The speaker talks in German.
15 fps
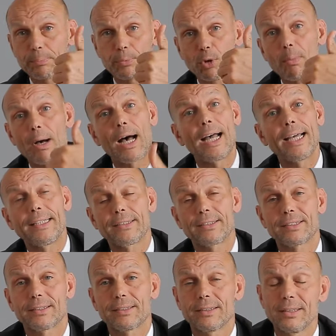Tipp Nummer
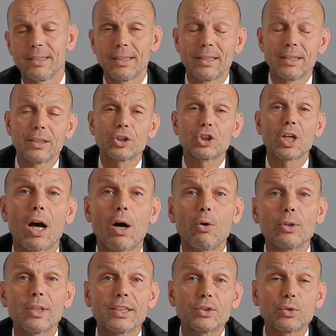eins: Schau,